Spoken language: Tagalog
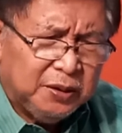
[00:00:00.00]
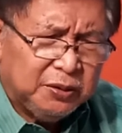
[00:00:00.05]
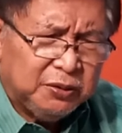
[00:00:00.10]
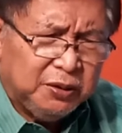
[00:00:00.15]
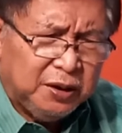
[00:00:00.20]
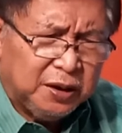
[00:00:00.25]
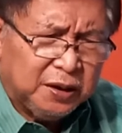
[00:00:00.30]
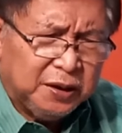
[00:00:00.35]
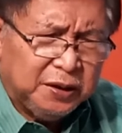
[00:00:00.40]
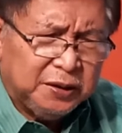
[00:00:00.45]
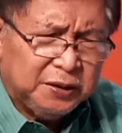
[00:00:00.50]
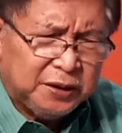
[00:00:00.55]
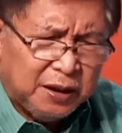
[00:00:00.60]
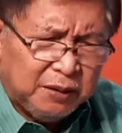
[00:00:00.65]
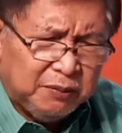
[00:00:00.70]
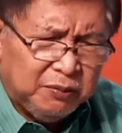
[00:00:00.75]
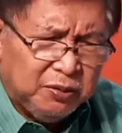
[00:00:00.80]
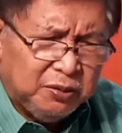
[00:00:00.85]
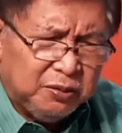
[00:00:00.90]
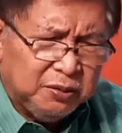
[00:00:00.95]
Ito aking
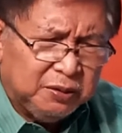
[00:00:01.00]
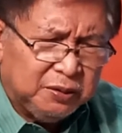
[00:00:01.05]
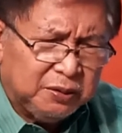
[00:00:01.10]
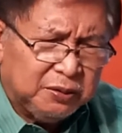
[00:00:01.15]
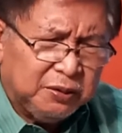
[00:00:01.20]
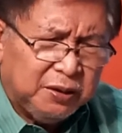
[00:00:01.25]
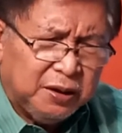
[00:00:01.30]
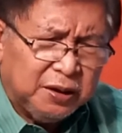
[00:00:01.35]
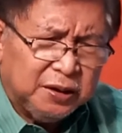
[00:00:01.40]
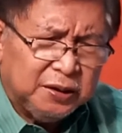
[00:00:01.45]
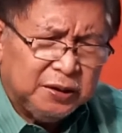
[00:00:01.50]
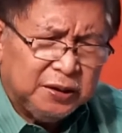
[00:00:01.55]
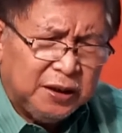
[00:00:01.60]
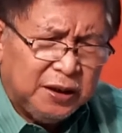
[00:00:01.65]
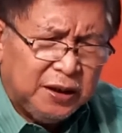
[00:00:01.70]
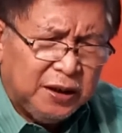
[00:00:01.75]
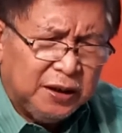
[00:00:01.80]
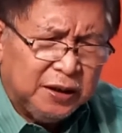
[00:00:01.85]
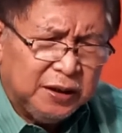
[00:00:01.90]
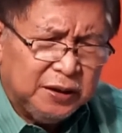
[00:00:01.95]
samo, ito aking
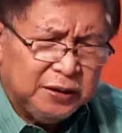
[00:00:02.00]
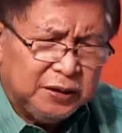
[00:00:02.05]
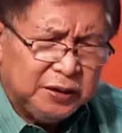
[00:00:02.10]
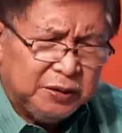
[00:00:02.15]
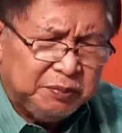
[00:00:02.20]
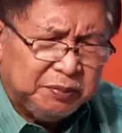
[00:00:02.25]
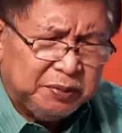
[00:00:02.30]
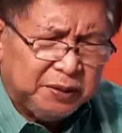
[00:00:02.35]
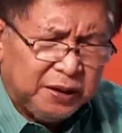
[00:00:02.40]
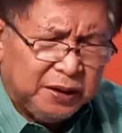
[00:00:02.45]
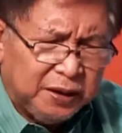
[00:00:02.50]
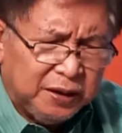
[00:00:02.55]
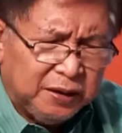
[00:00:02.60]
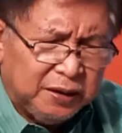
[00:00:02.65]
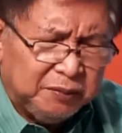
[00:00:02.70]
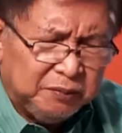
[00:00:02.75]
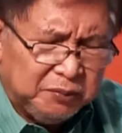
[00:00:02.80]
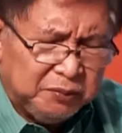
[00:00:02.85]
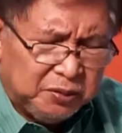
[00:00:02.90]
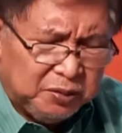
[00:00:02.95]
dalangin sa
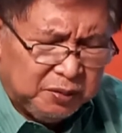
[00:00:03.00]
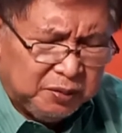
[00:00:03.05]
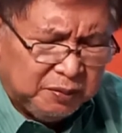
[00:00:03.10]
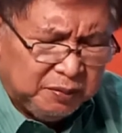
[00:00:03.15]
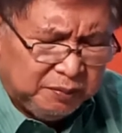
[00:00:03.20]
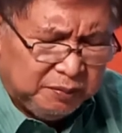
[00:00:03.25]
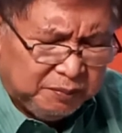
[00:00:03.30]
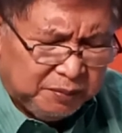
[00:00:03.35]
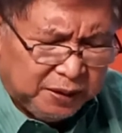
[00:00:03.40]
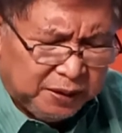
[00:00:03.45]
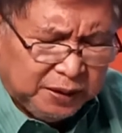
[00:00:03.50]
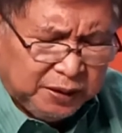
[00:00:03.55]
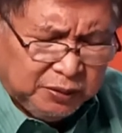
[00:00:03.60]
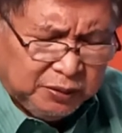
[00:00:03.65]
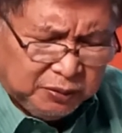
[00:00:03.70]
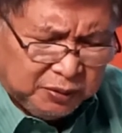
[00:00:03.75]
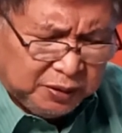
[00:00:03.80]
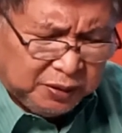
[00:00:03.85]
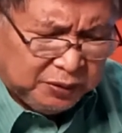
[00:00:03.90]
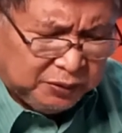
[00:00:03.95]
pangalan mo,
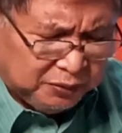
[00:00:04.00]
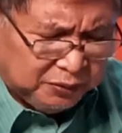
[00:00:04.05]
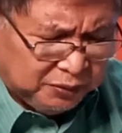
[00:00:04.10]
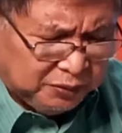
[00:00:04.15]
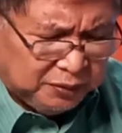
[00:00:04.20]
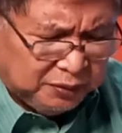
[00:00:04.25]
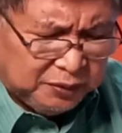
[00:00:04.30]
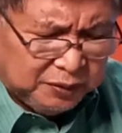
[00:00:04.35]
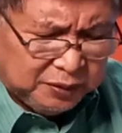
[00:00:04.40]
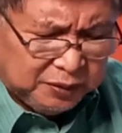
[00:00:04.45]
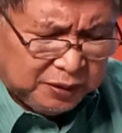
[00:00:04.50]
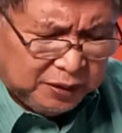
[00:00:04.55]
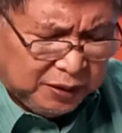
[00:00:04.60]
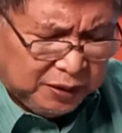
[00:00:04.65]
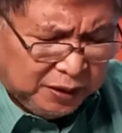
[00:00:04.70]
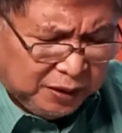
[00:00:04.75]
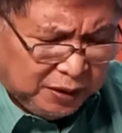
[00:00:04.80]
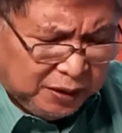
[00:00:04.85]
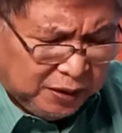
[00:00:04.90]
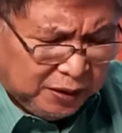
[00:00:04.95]
Panginoong Isus.
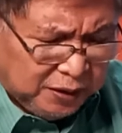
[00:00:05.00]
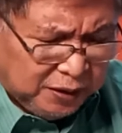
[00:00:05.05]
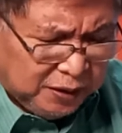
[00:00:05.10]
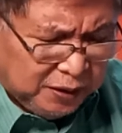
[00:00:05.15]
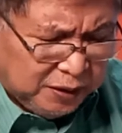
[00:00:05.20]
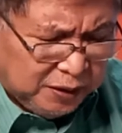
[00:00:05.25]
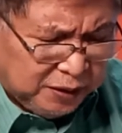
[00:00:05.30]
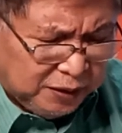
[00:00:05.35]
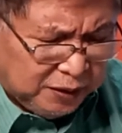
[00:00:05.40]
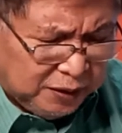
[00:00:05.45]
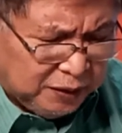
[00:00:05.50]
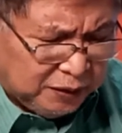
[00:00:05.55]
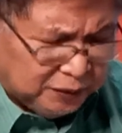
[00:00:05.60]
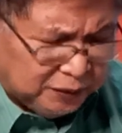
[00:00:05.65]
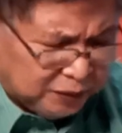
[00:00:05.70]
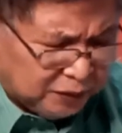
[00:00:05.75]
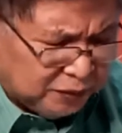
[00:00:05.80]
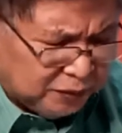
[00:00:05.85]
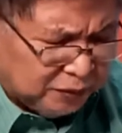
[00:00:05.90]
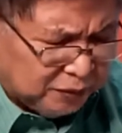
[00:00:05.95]
In
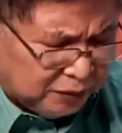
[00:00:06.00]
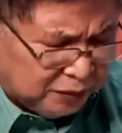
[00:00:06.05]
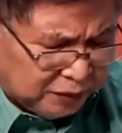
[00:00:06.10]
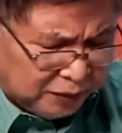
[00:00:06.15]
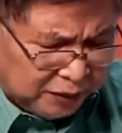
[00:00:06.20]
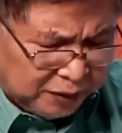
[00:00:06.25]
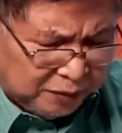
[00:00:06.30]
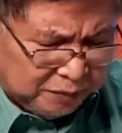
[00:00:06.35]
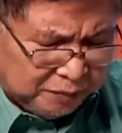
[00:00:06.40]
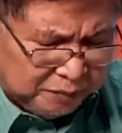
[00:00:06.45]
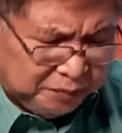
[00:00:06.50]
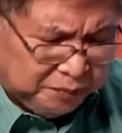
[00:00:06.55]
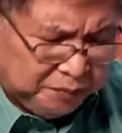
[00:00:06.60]
Jesus' name.